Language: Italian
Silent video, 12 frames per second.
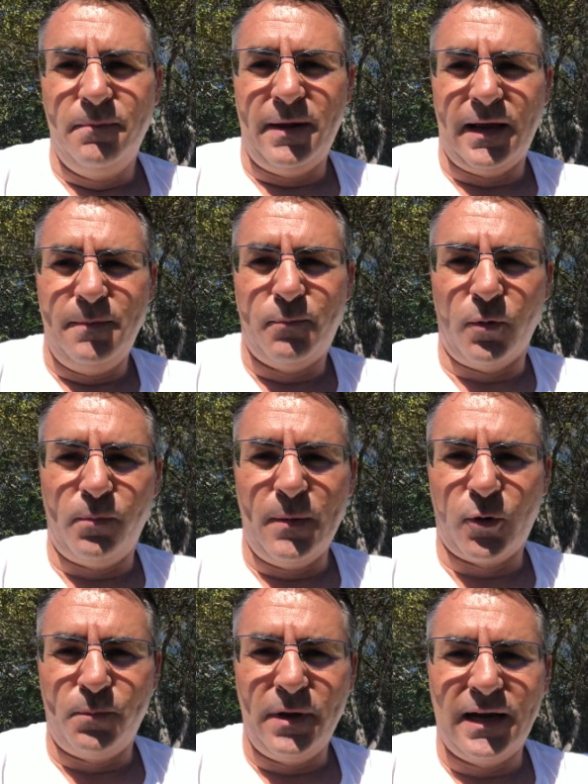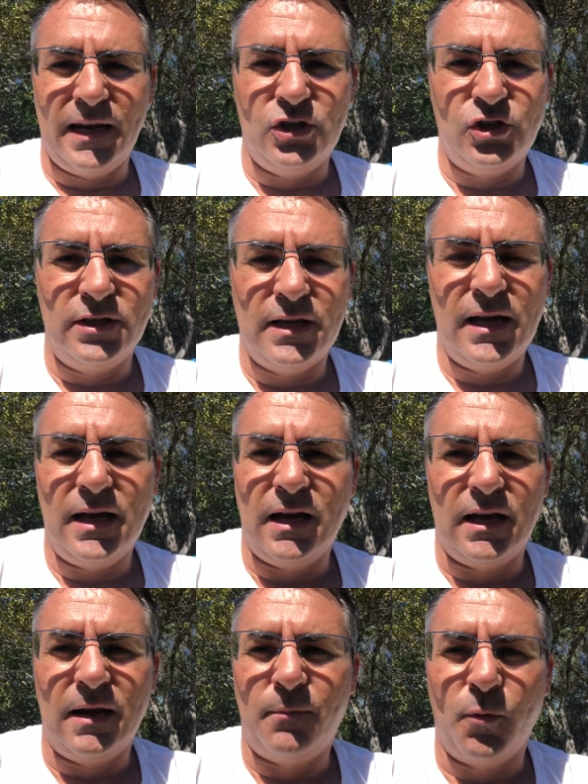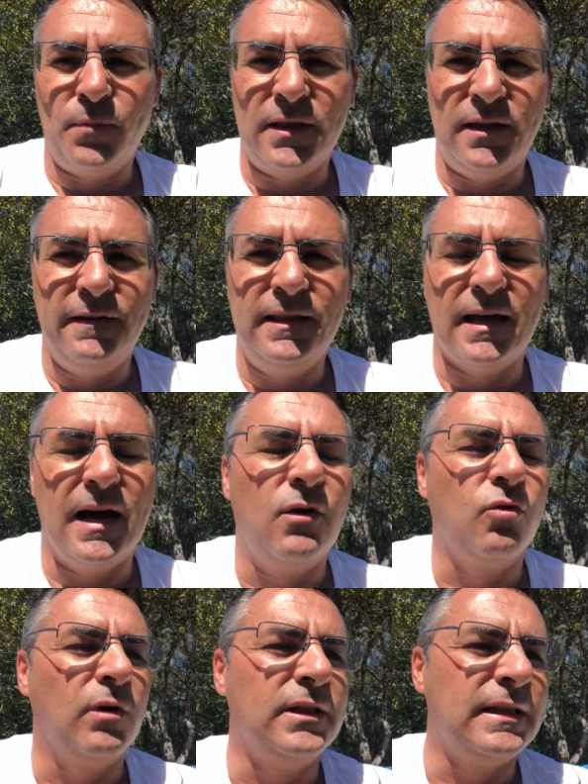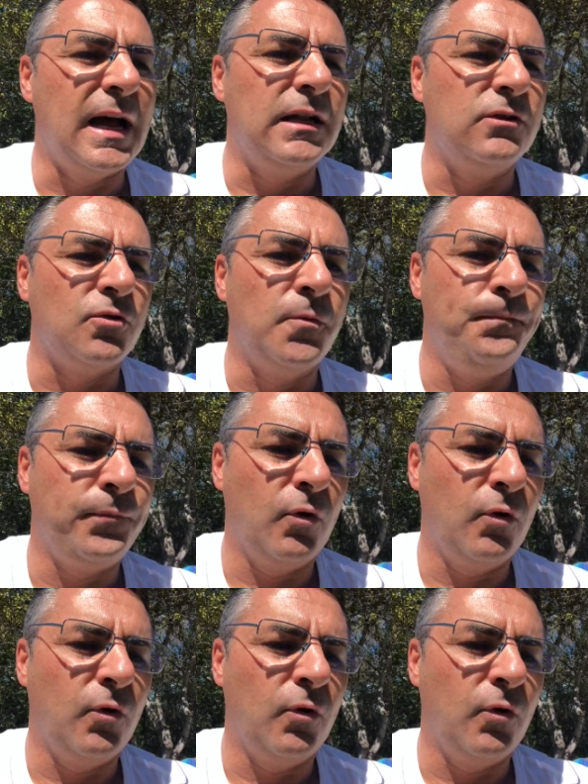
per proprio, la propria crescita, la propria attività o quant'altro.